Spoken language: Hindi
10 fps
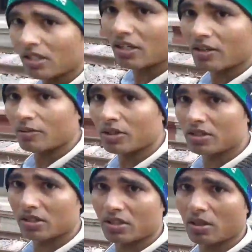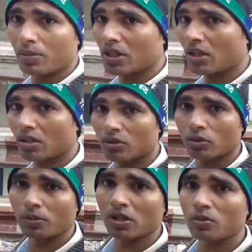ये है रेलवे स्टेशन अभी का
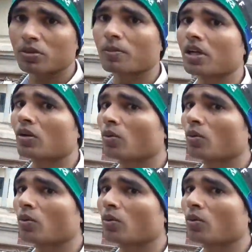जो मेन रूप से बना